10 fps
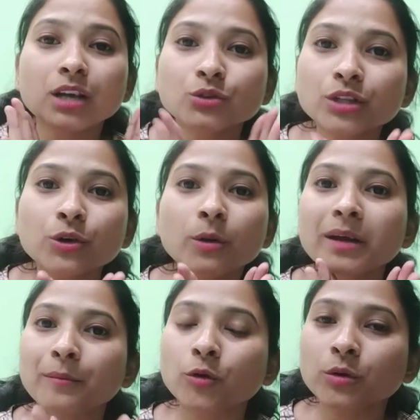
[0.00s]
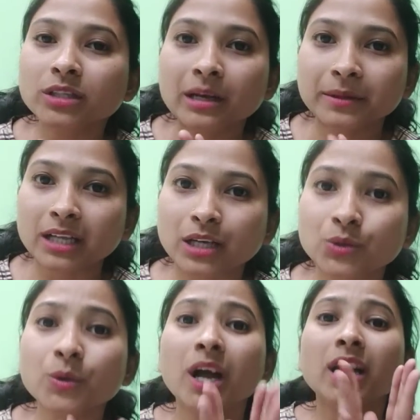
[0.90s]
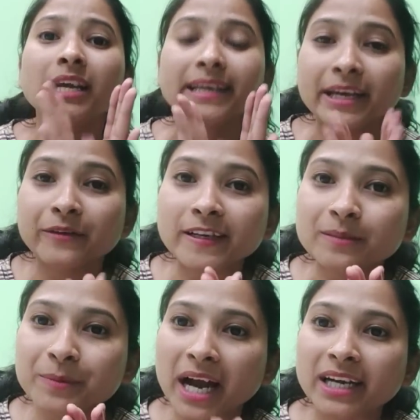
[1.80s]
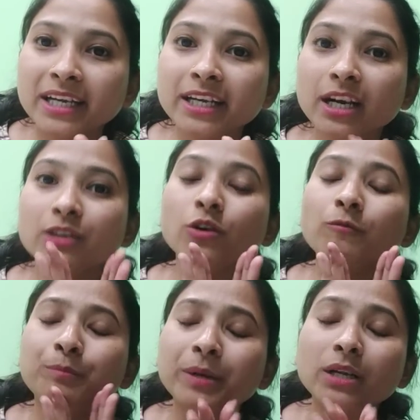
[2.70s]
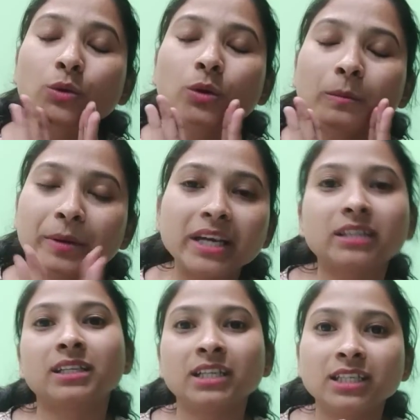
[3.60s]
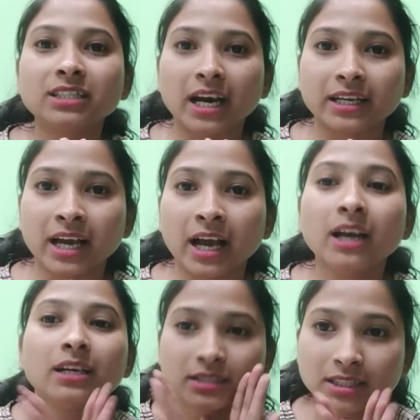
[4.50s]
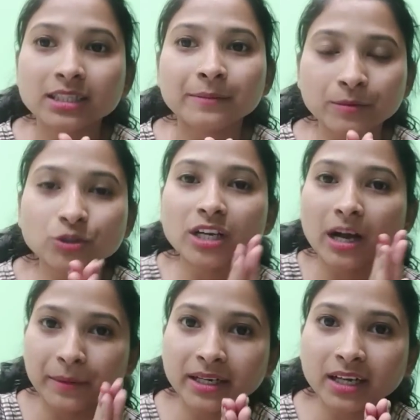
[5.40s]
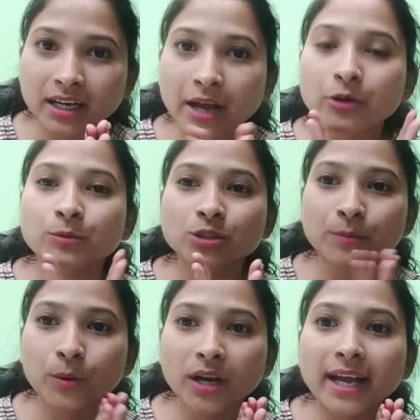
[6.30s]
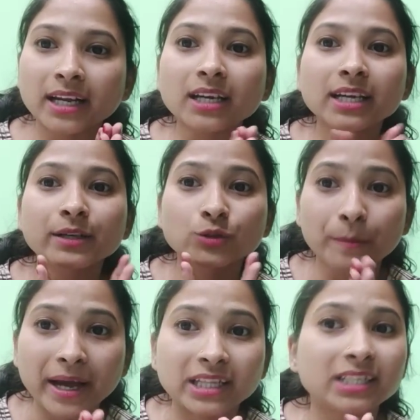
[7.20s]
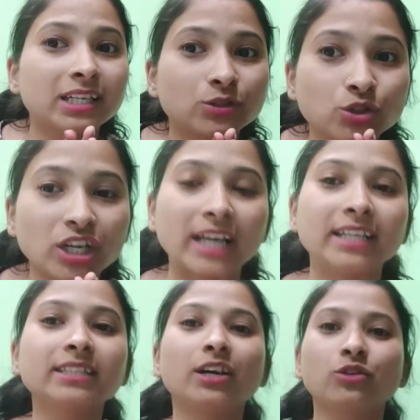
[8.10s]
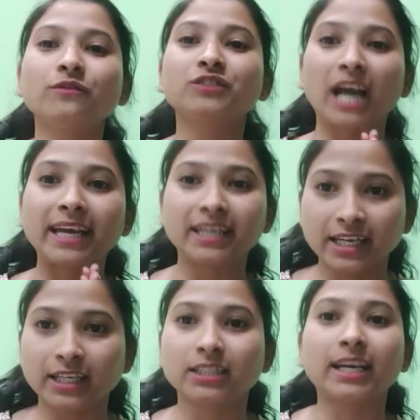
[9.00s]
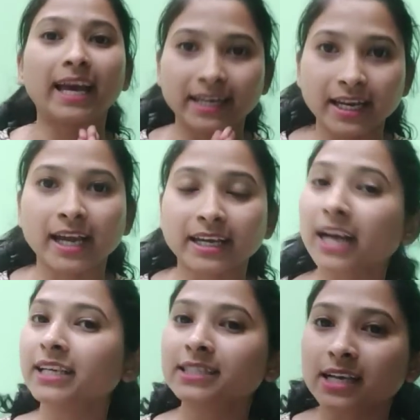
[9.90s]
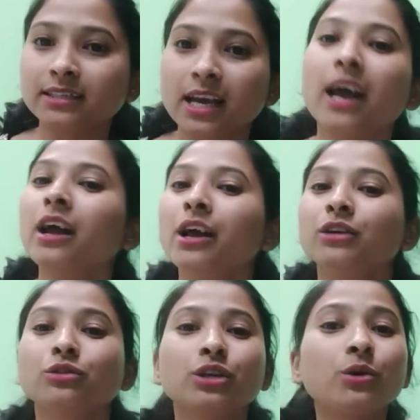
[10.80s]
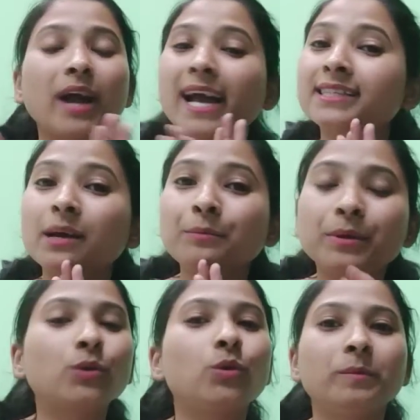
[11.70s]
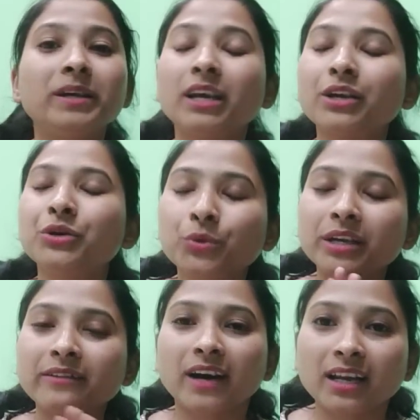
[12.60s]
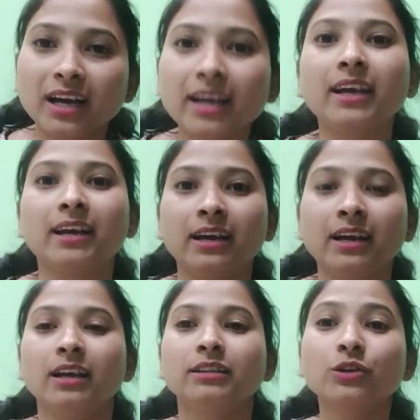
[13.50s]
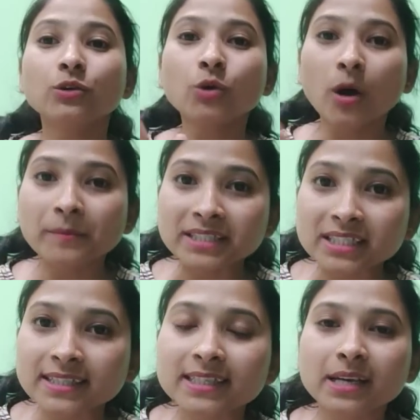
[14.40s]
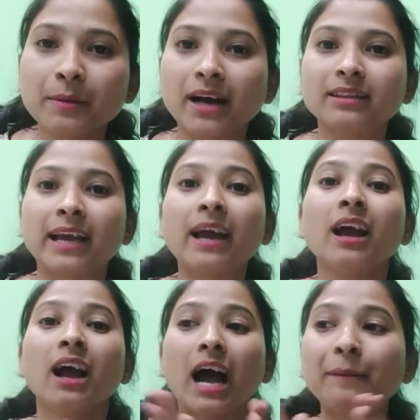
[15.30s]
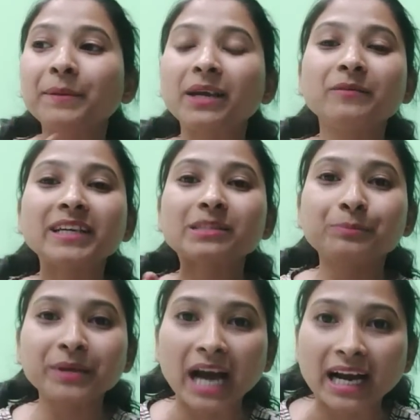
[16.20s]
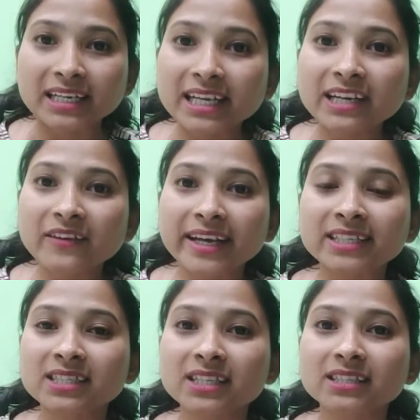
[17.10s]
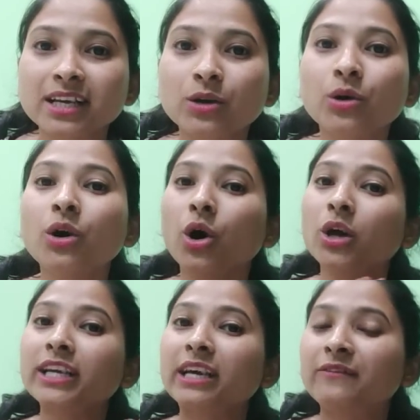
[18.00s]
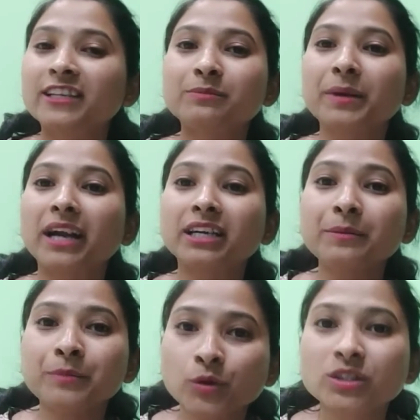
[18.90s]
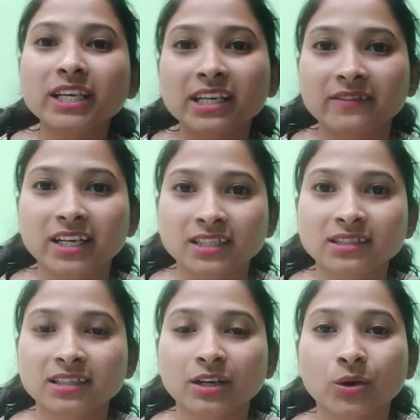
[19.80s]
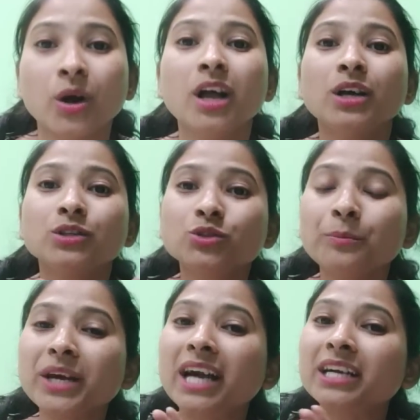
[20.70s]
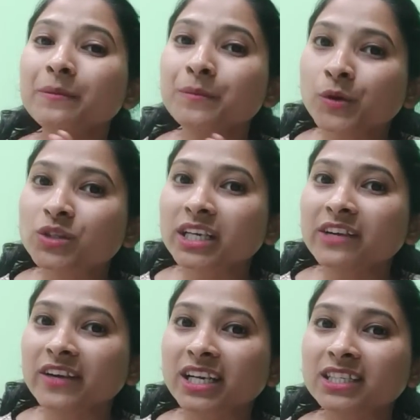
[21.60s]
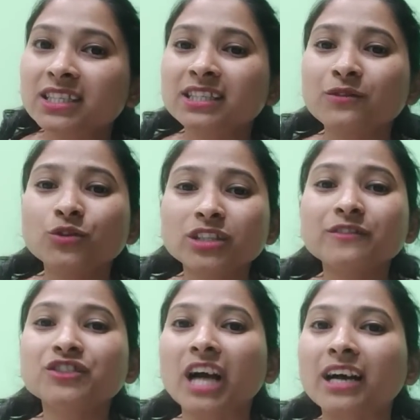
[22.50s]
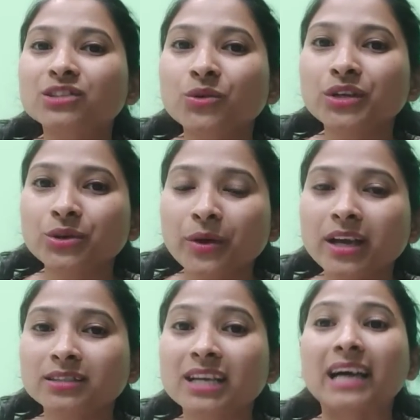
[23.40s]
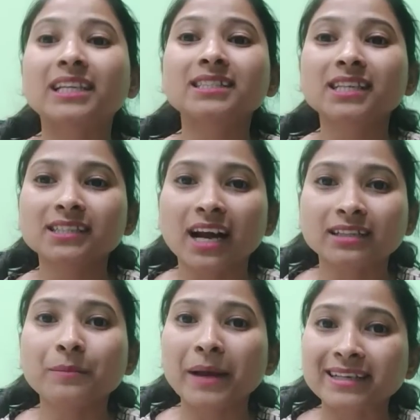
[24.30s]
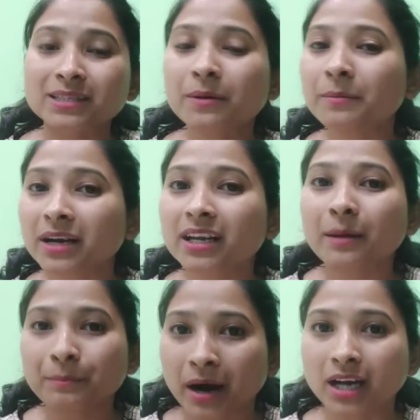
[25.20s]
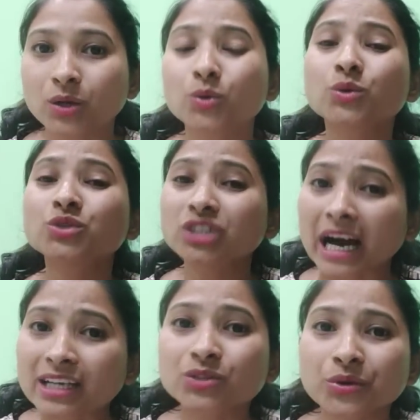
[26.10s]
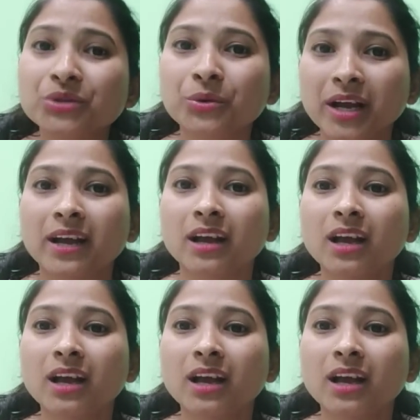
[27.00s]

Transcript: तो देखो मैं आपको इतना बता दूं के वी एस पीआरटी की कट ऑफ बिल्कुल भी इतनी नहीं जा रही है जिसने भी मुझे कमेंट करा है और मुझे बोला है ना कि 135 140 कट ऑफ जाएगी कह रहे हैं क्या ये सच है तो देखो ऐसा बिल्कुल भी नहीं होने वाला है देखो कॉमन सेंस की बात है आप के वी एस पीआरटी की वैकेंसीज देखो और के वी एस पीआरटी म्यूजिक की वैकेंसी देखो जो पीआरटी म्यूजिक की वैकेंसीज है वो सिर्फ चार ही तो है ज़्यादा से ज़्यादा मैक्सिमम अगर आप मान लो तो चार ही तो है